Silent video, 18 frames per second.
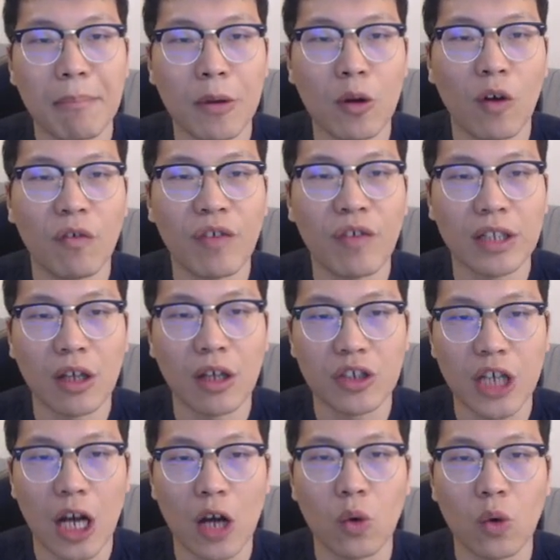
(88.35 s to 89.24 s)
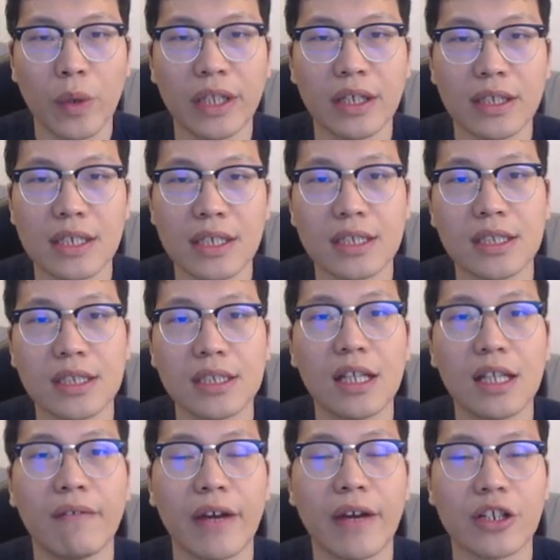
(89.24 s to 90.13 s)
没有放到常规的 e
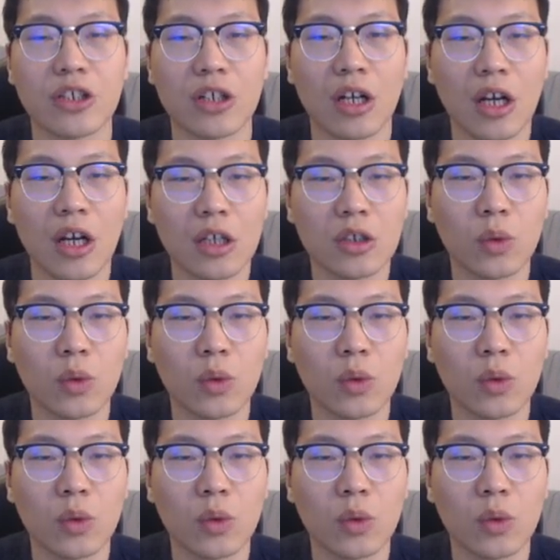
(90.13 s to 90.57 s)
七的位置。